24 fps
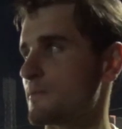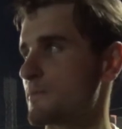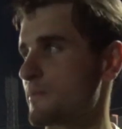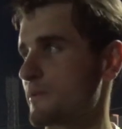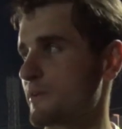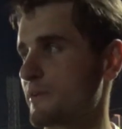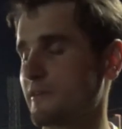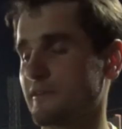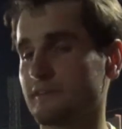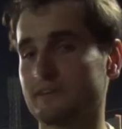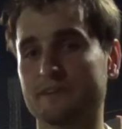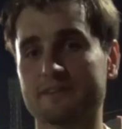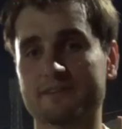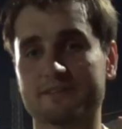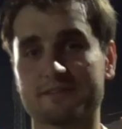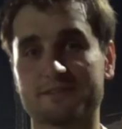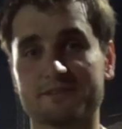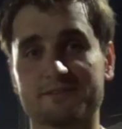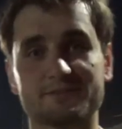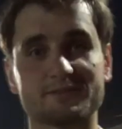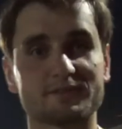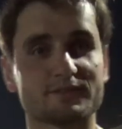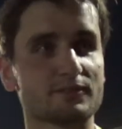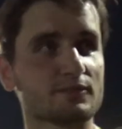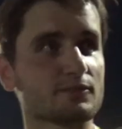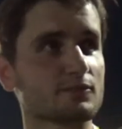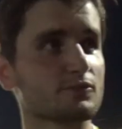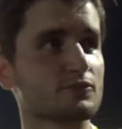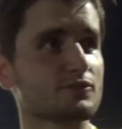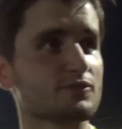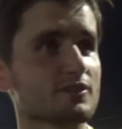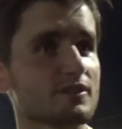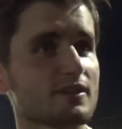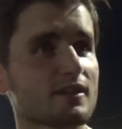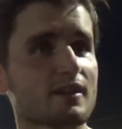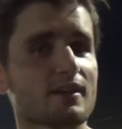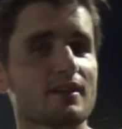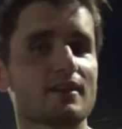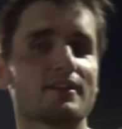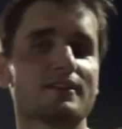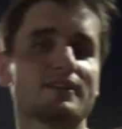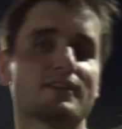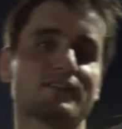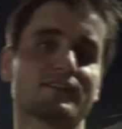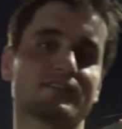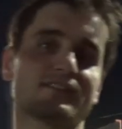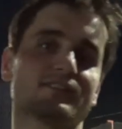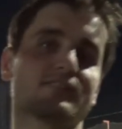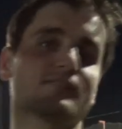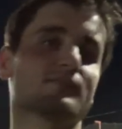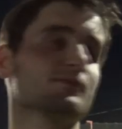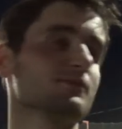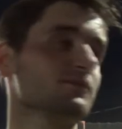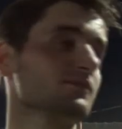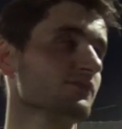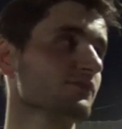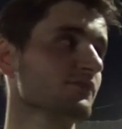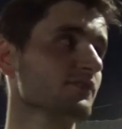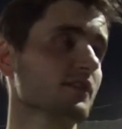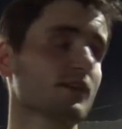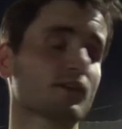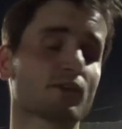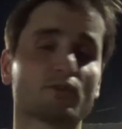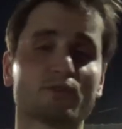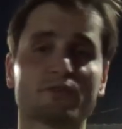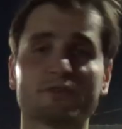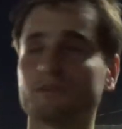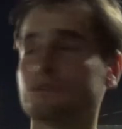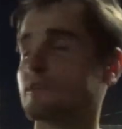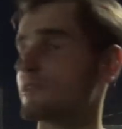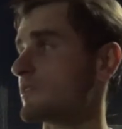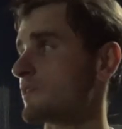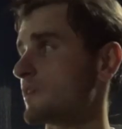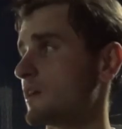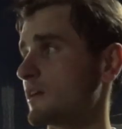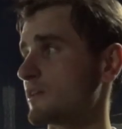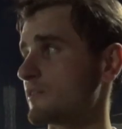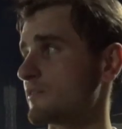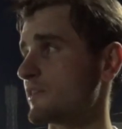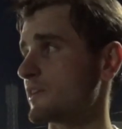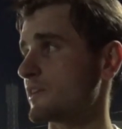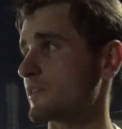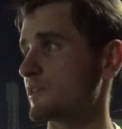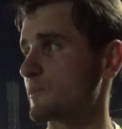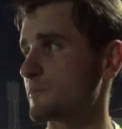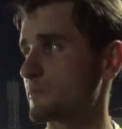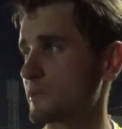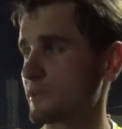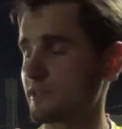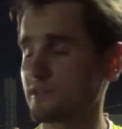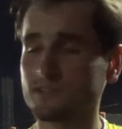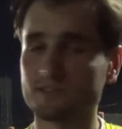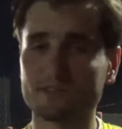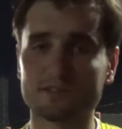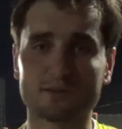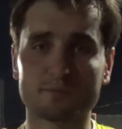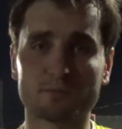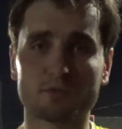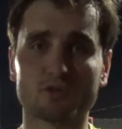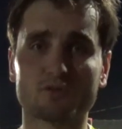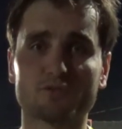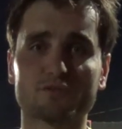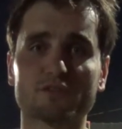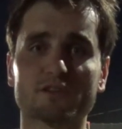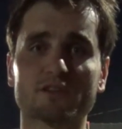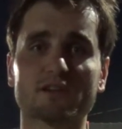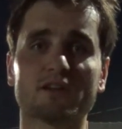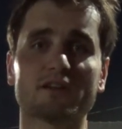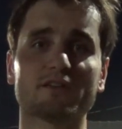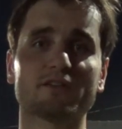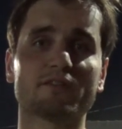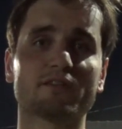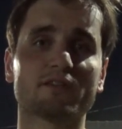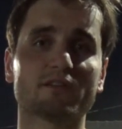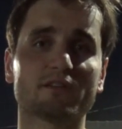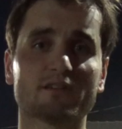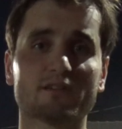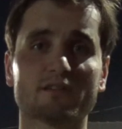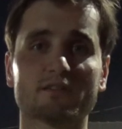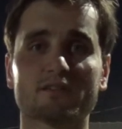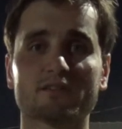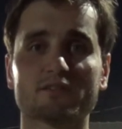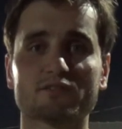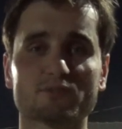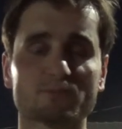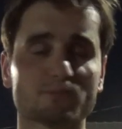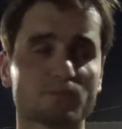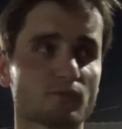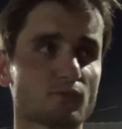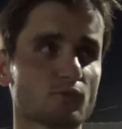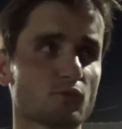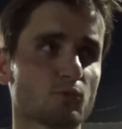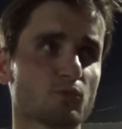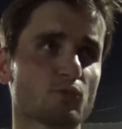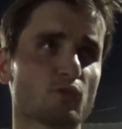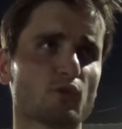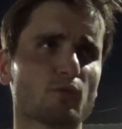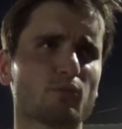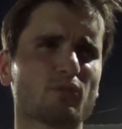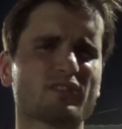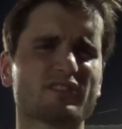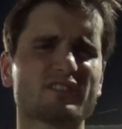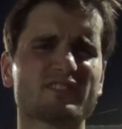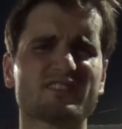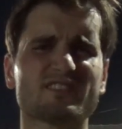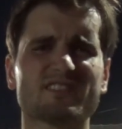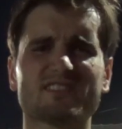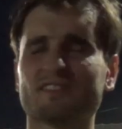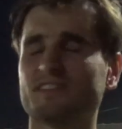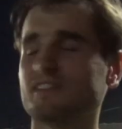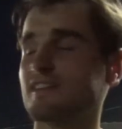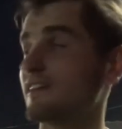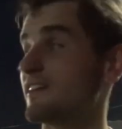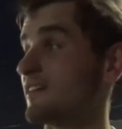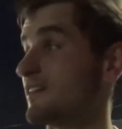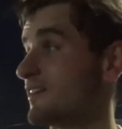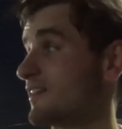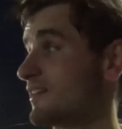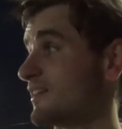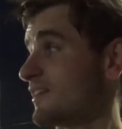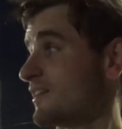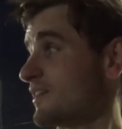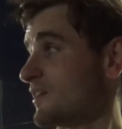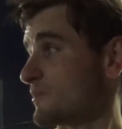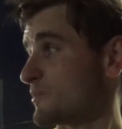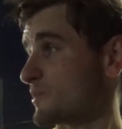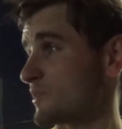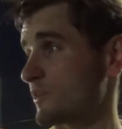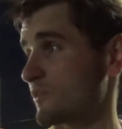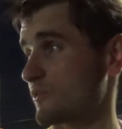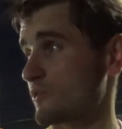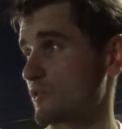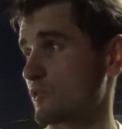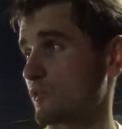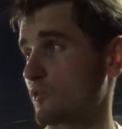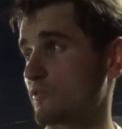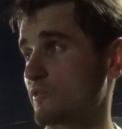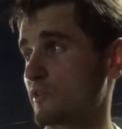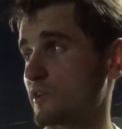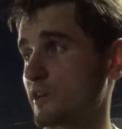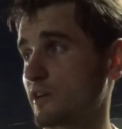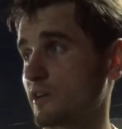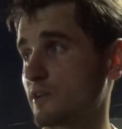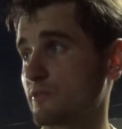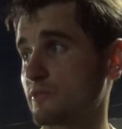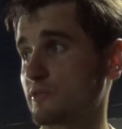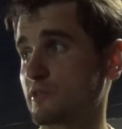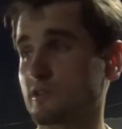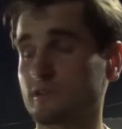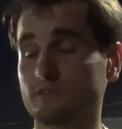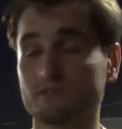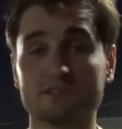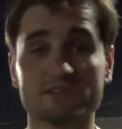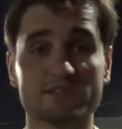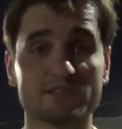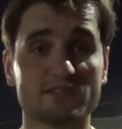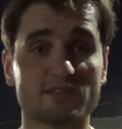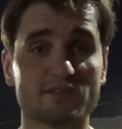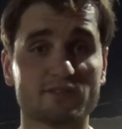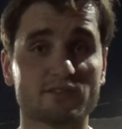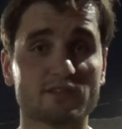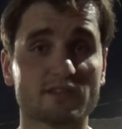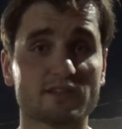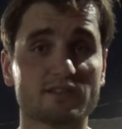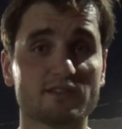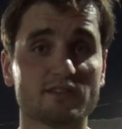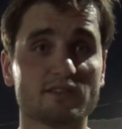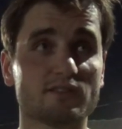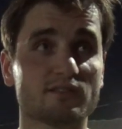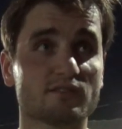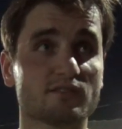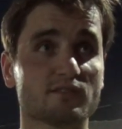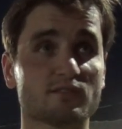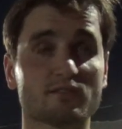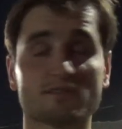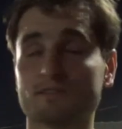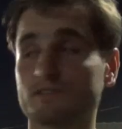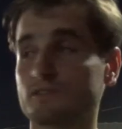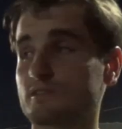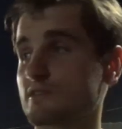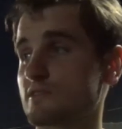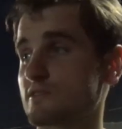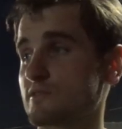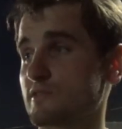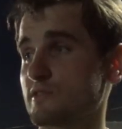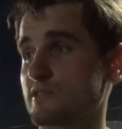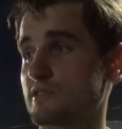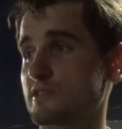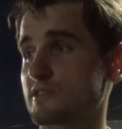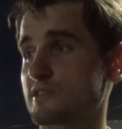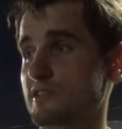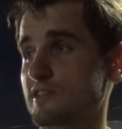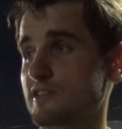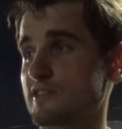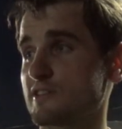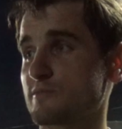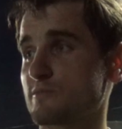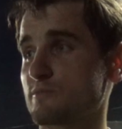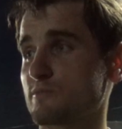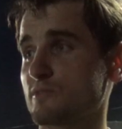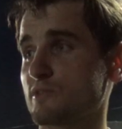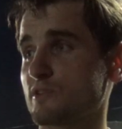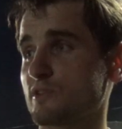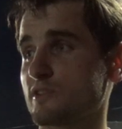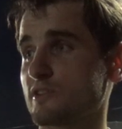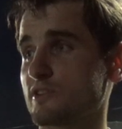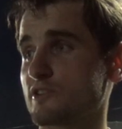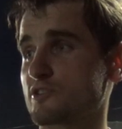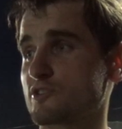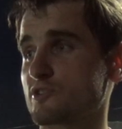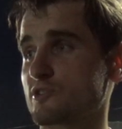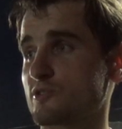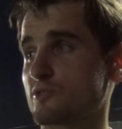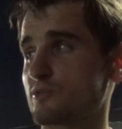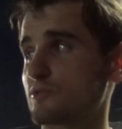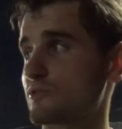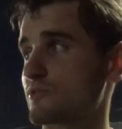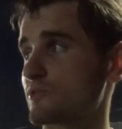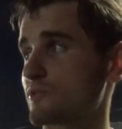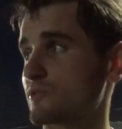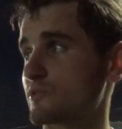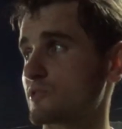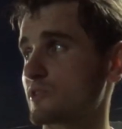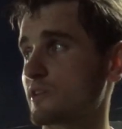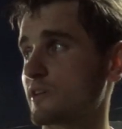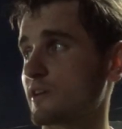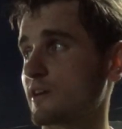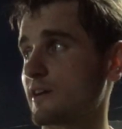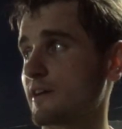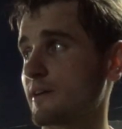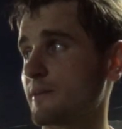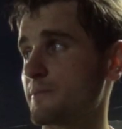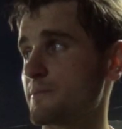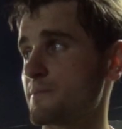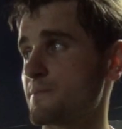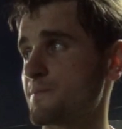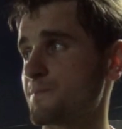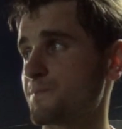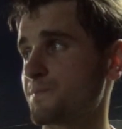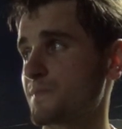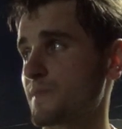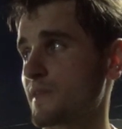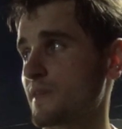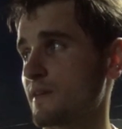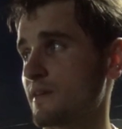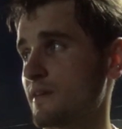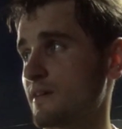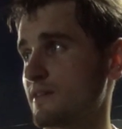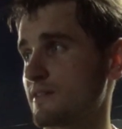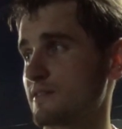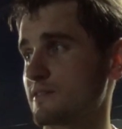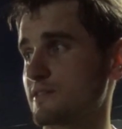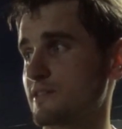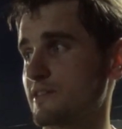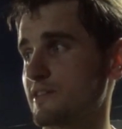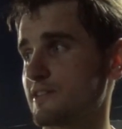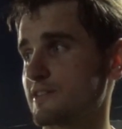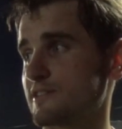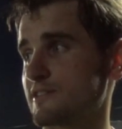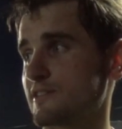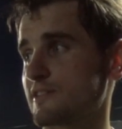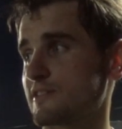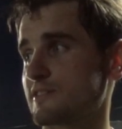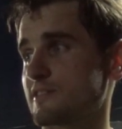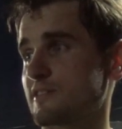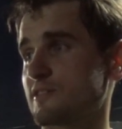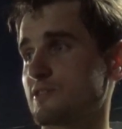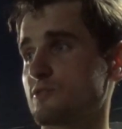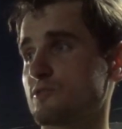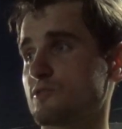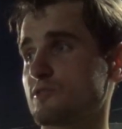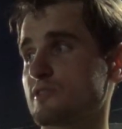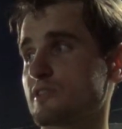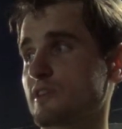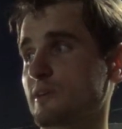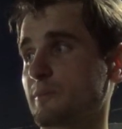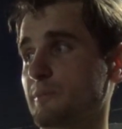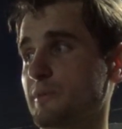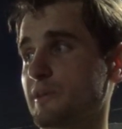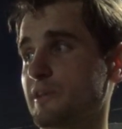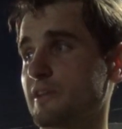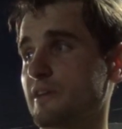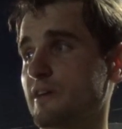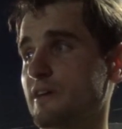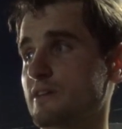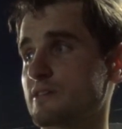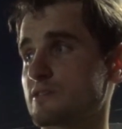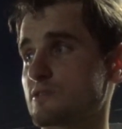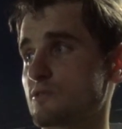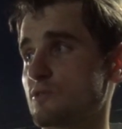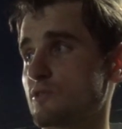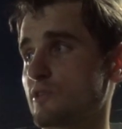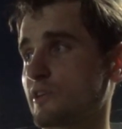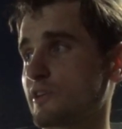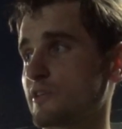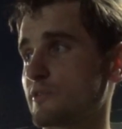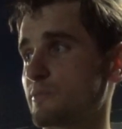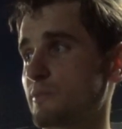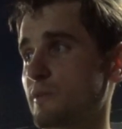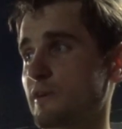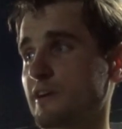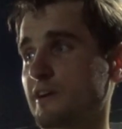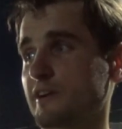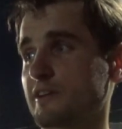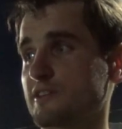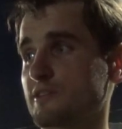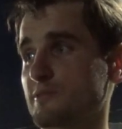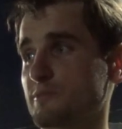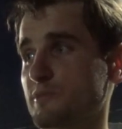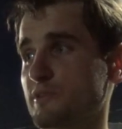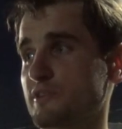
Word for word: Привет. Сегодня играли второй ответный поединок полуфинального в Кубка области. Первую игру выиграли у них на выезде 9-1. В связи с этим было решено, что сыграем здесь, на стадионе «Торпеда». Скоро это покрытие